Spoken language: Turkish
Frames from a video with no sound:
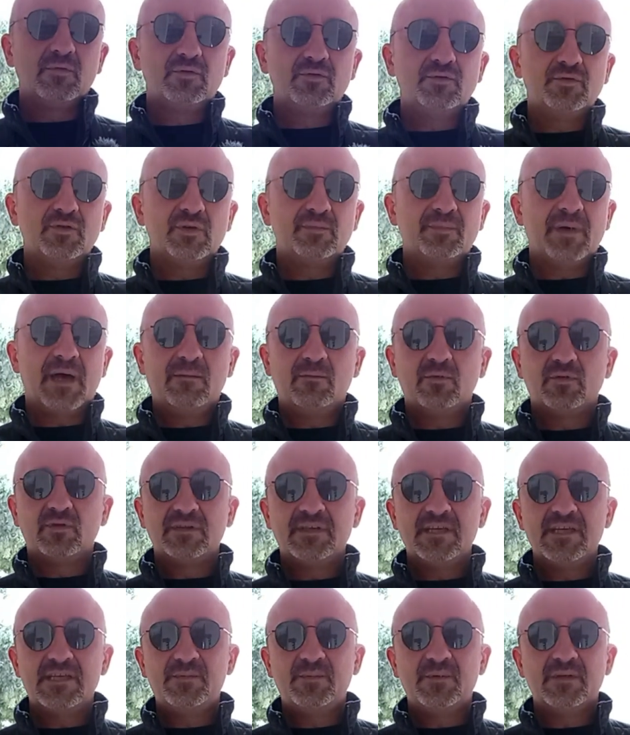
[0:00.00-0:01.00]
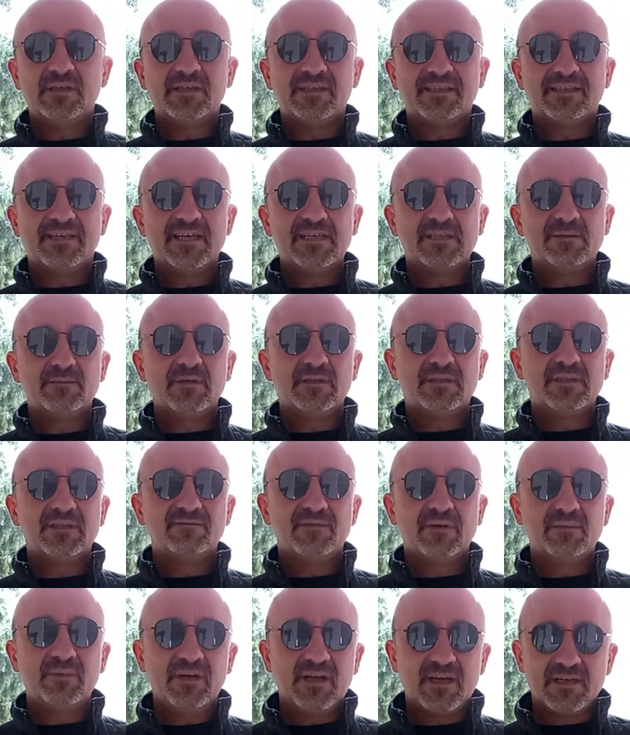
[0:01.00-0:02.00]
bulunuyor. Ben bunların hiçbirini
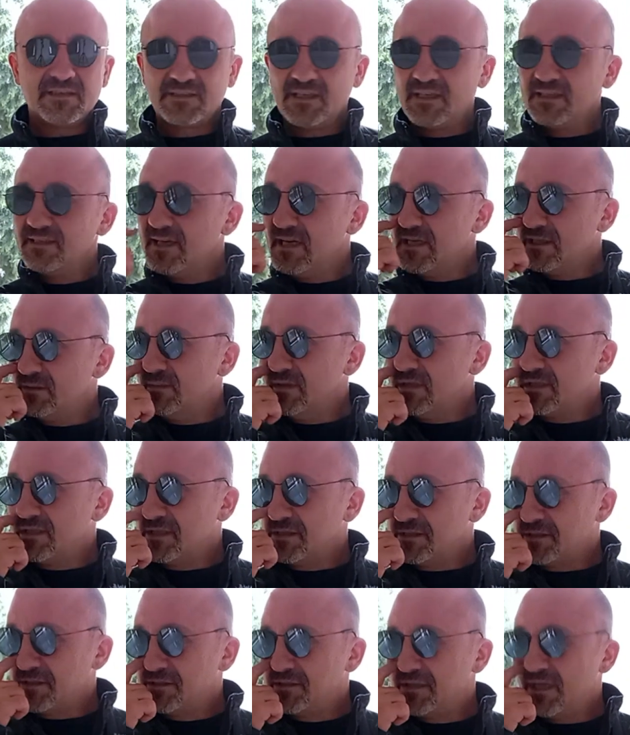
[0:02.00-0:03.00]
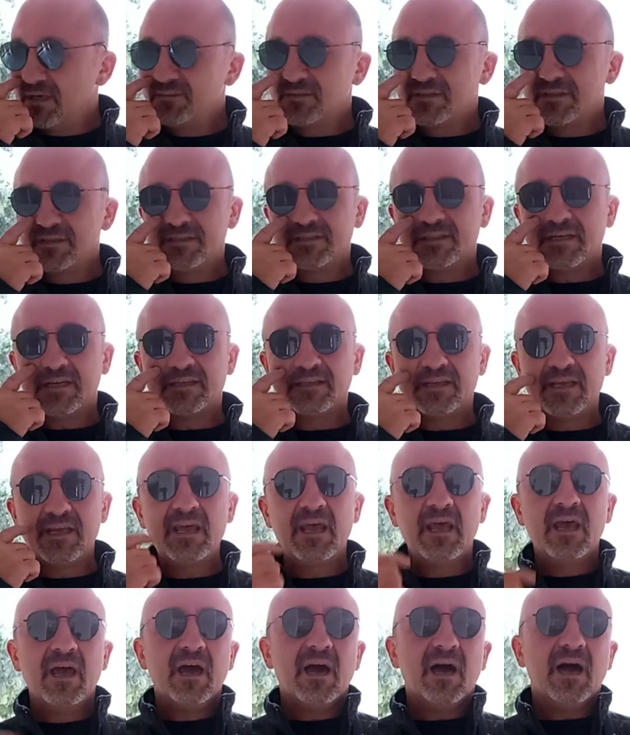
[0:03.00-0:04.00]
gezmedim ve birazdan gezmeye çalışacağım. Sizlere de
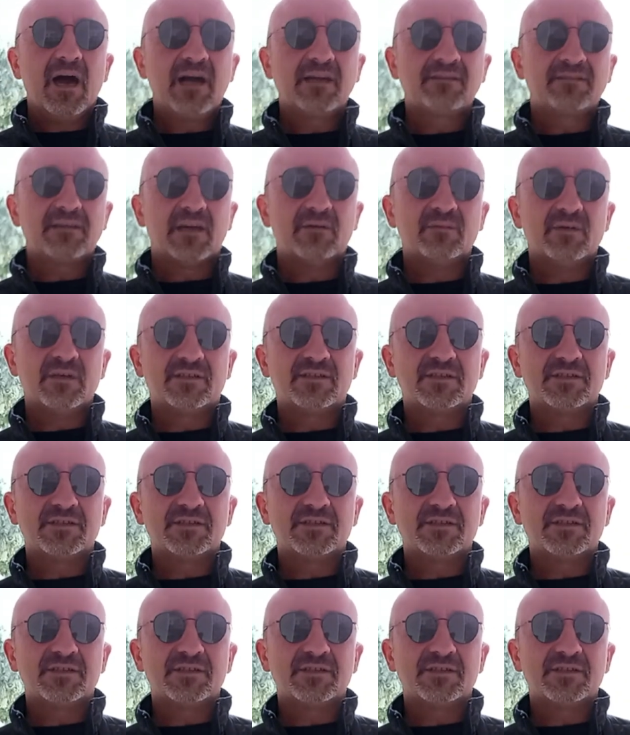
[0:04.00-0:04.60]
aktarmaya